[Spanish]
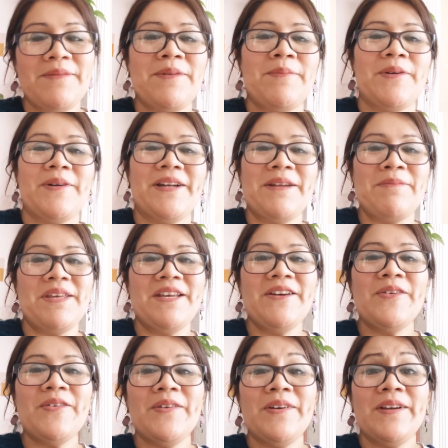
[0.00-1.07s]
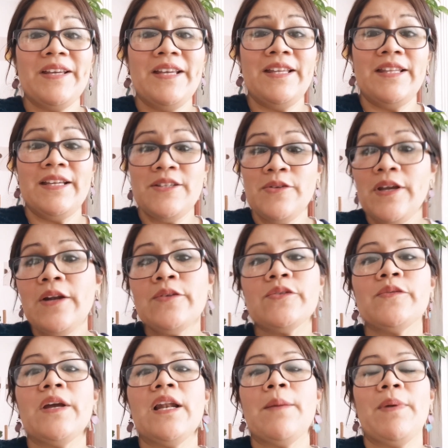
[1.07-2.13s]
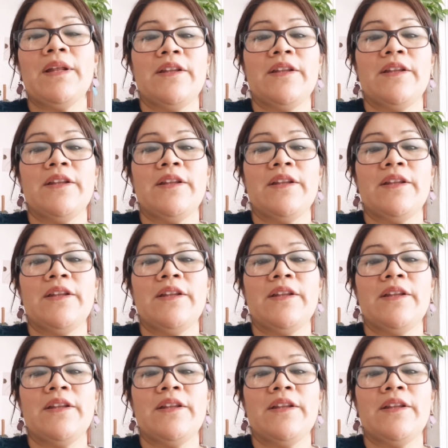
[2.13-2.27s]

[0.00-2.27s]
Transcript: mi peor enemigo y de hecho ya lo subí a la